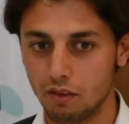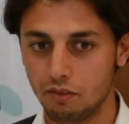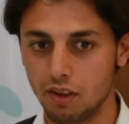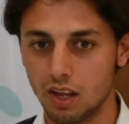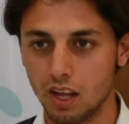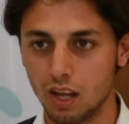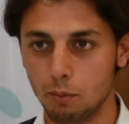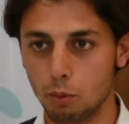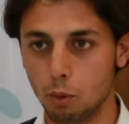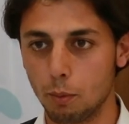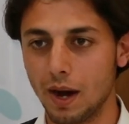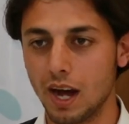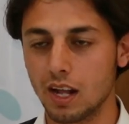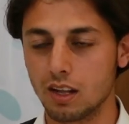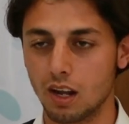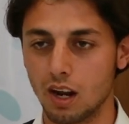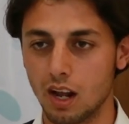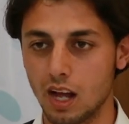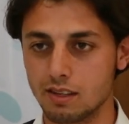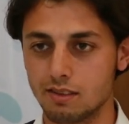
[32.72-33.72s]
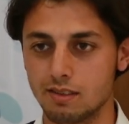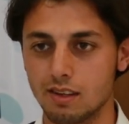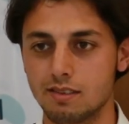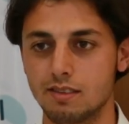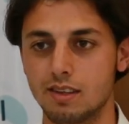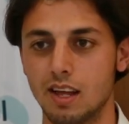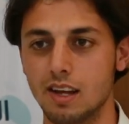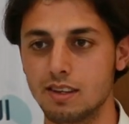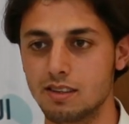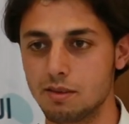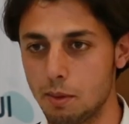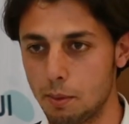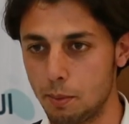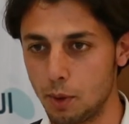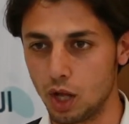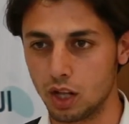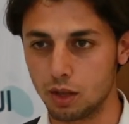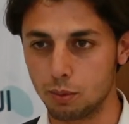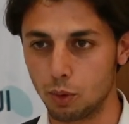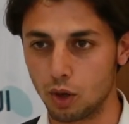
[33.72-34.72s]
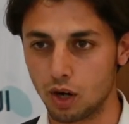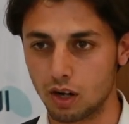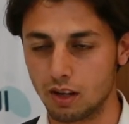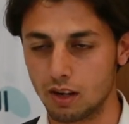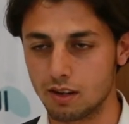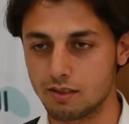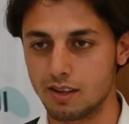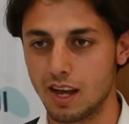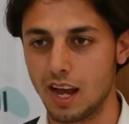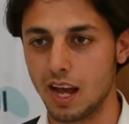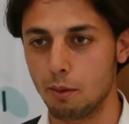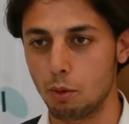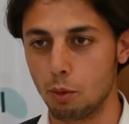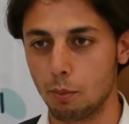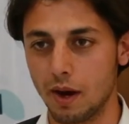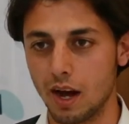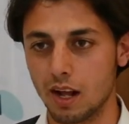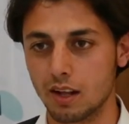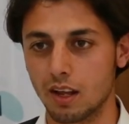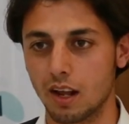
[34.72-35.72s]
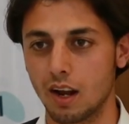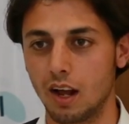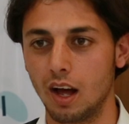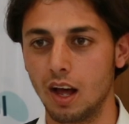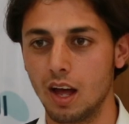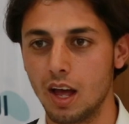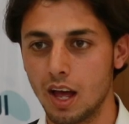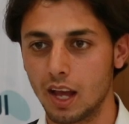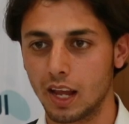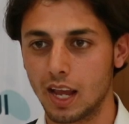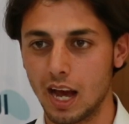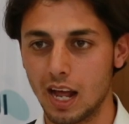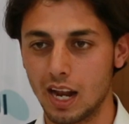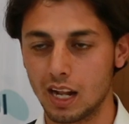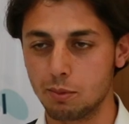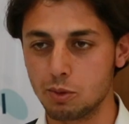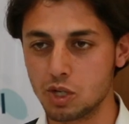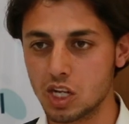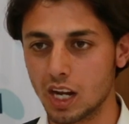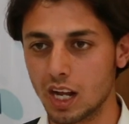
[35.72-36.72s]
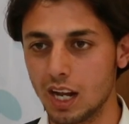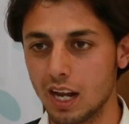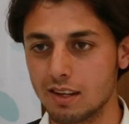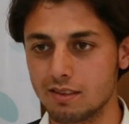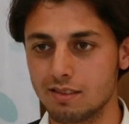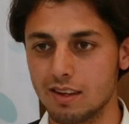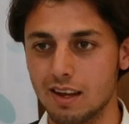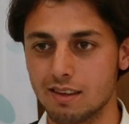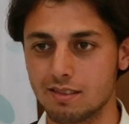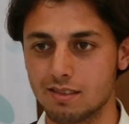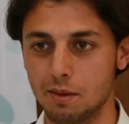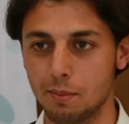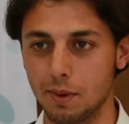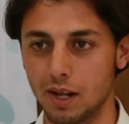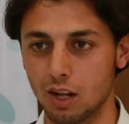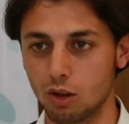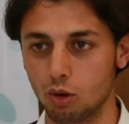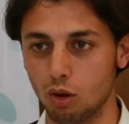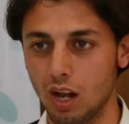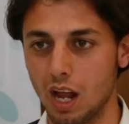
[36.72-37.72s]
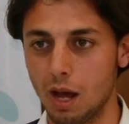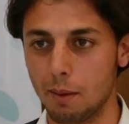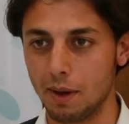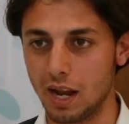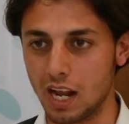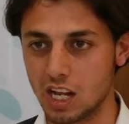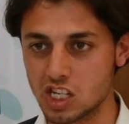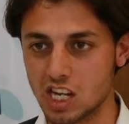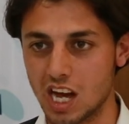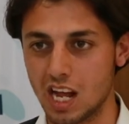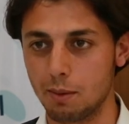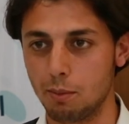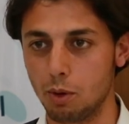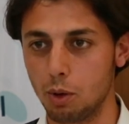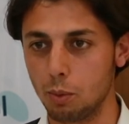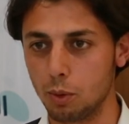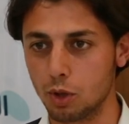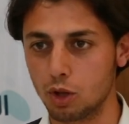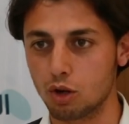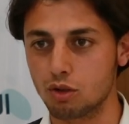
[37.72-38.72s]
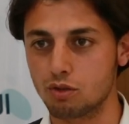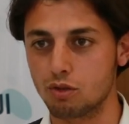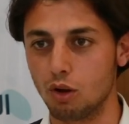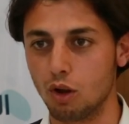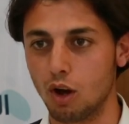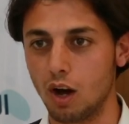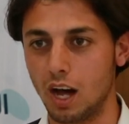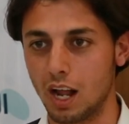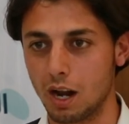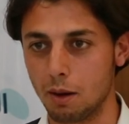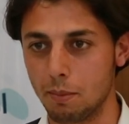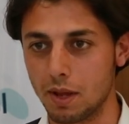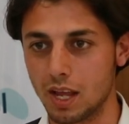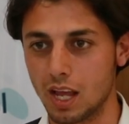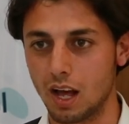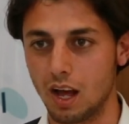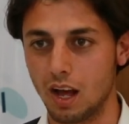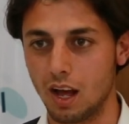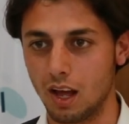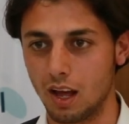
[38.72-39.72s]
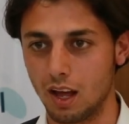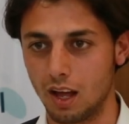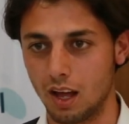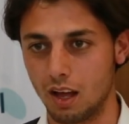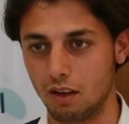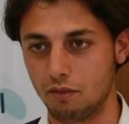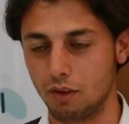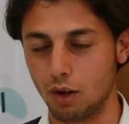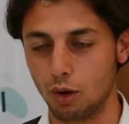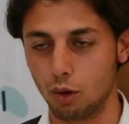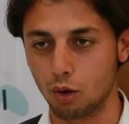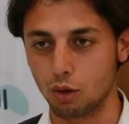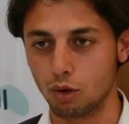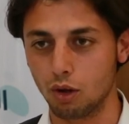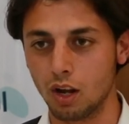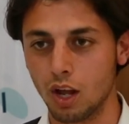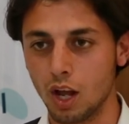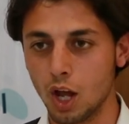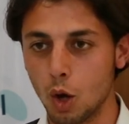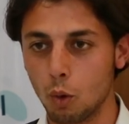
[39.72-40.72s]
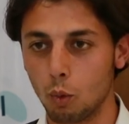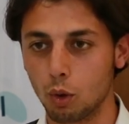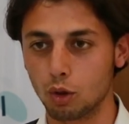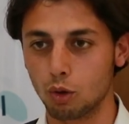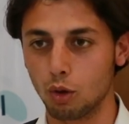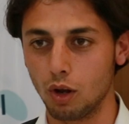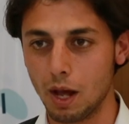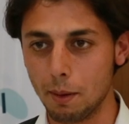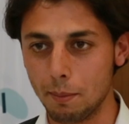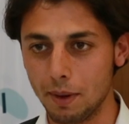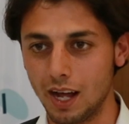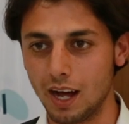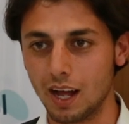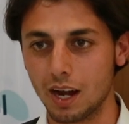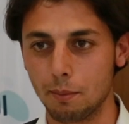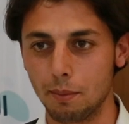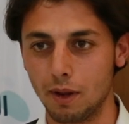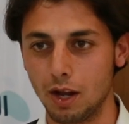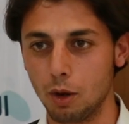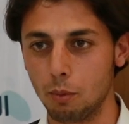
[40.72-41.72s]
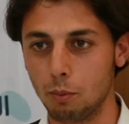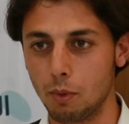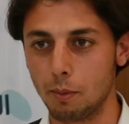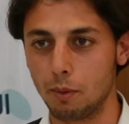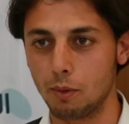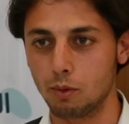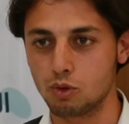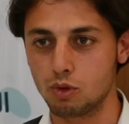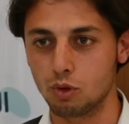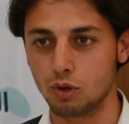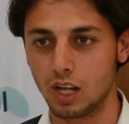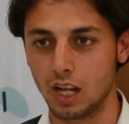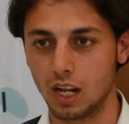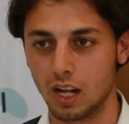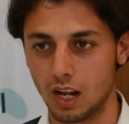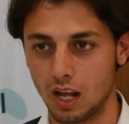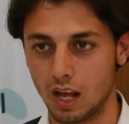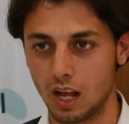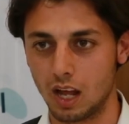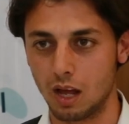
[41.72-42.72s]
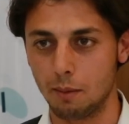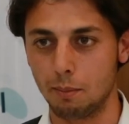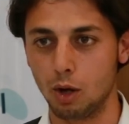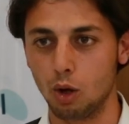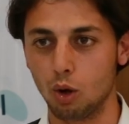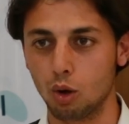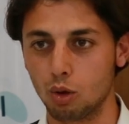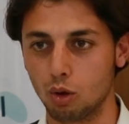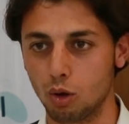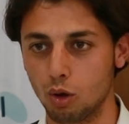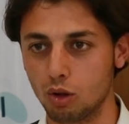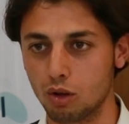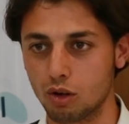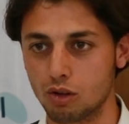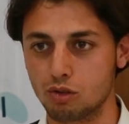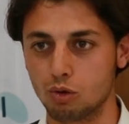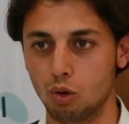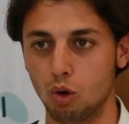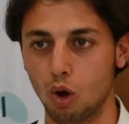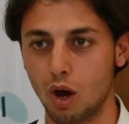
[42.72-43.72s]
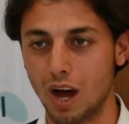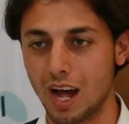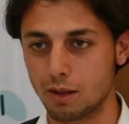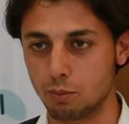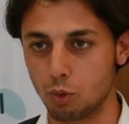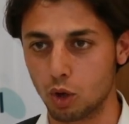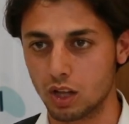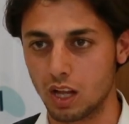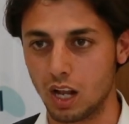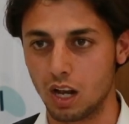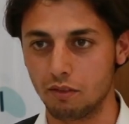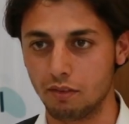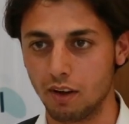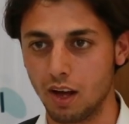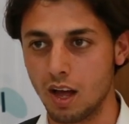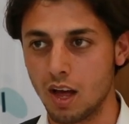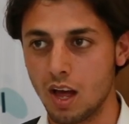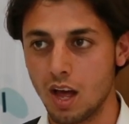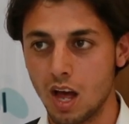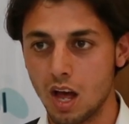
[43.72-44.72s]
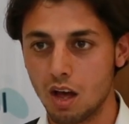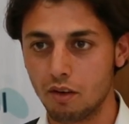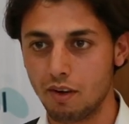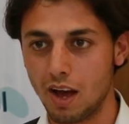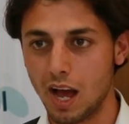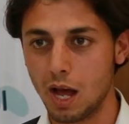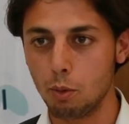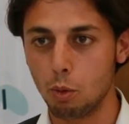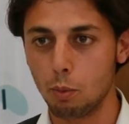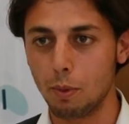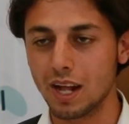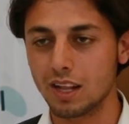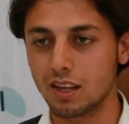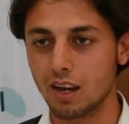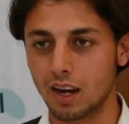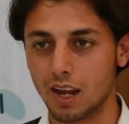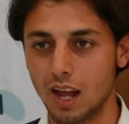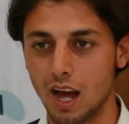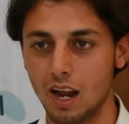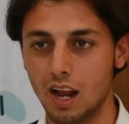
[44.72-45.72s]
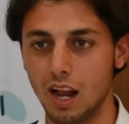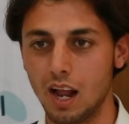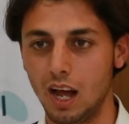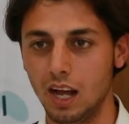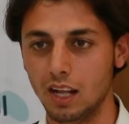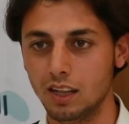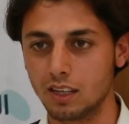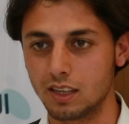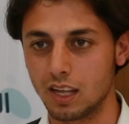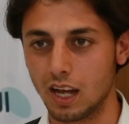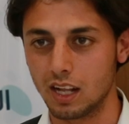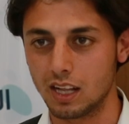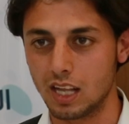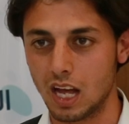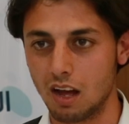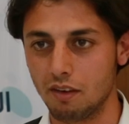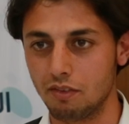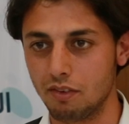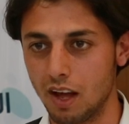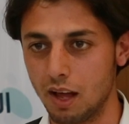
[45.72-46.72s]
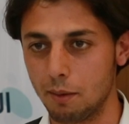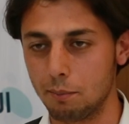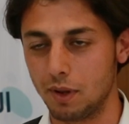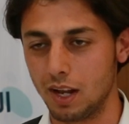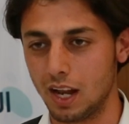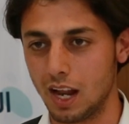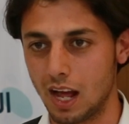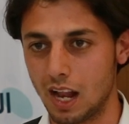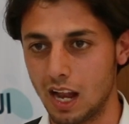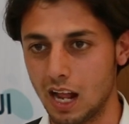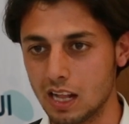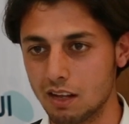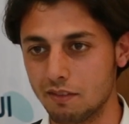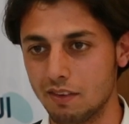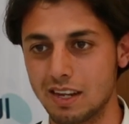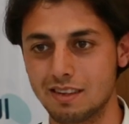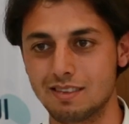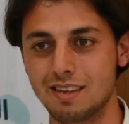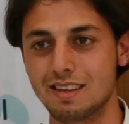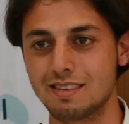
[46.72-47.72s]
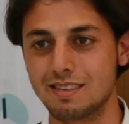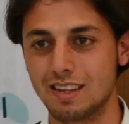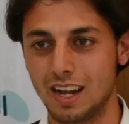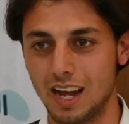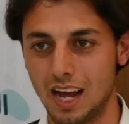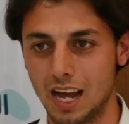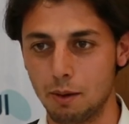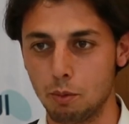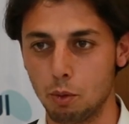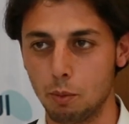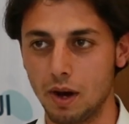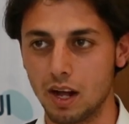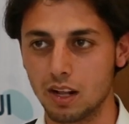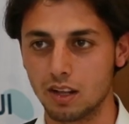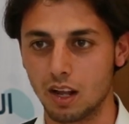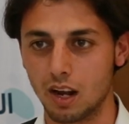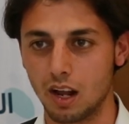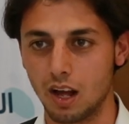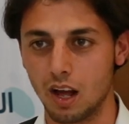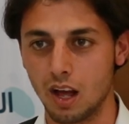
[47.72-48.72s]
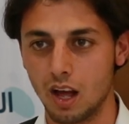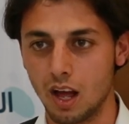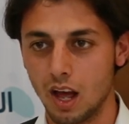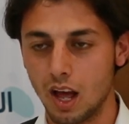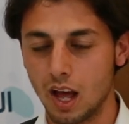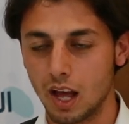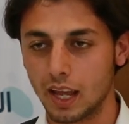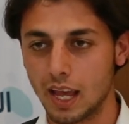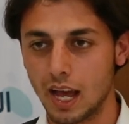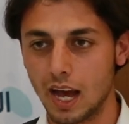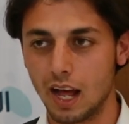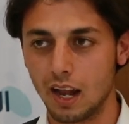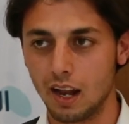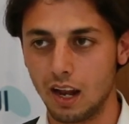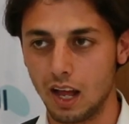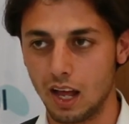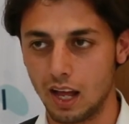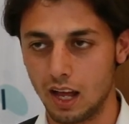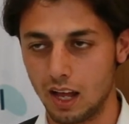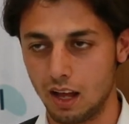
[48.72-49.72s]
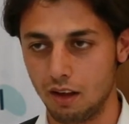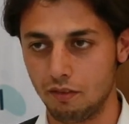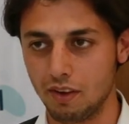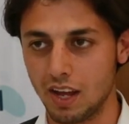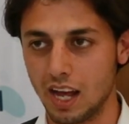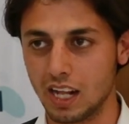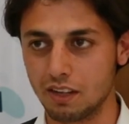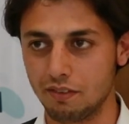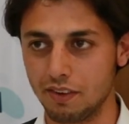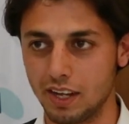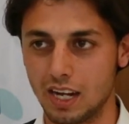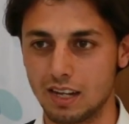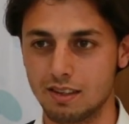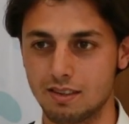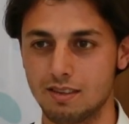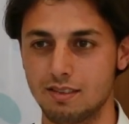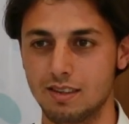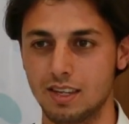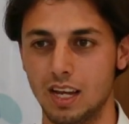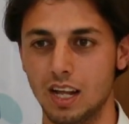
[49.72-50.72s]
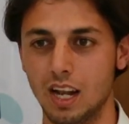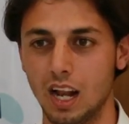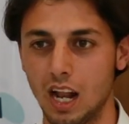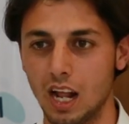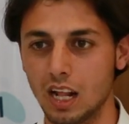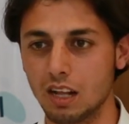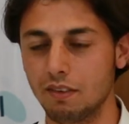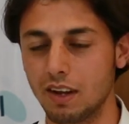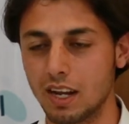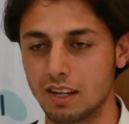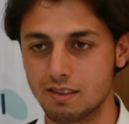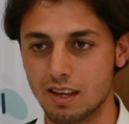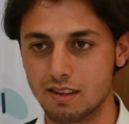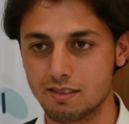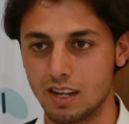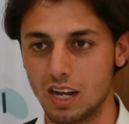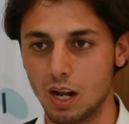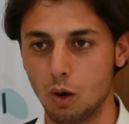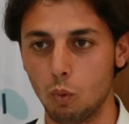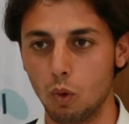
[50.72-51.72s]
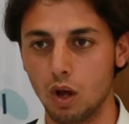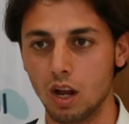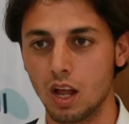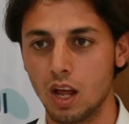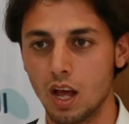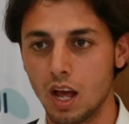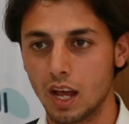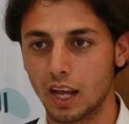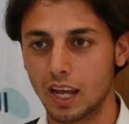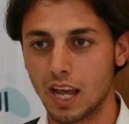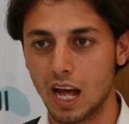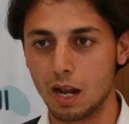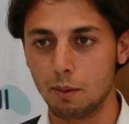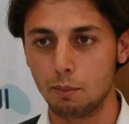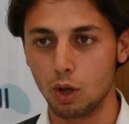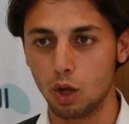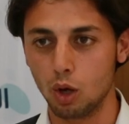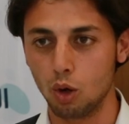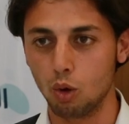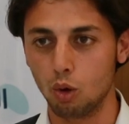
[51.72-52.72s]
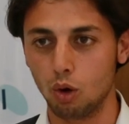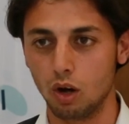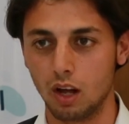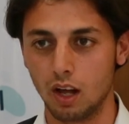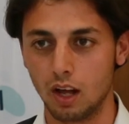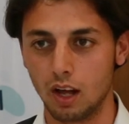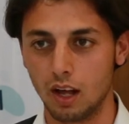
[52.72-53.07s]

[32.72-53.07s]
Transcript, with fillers: في مبادرة أسستها اسمها بيند بوردرز هاي المبادرة كانت بشكل أساسي بين الطلاب الأجانب اللي بيدرسوا لغة عربية آه، في الأردن والطلاب العرب اللي هم موجودين آه، بالأردن ويدرسوا لغات مختلفة فهاي المبادرة كان لها عدة أهداف آه، من الهدف الأساسي لهاي المبادرة كان في هدفين أساسيين الهدف الأساسي الأول كان بأنه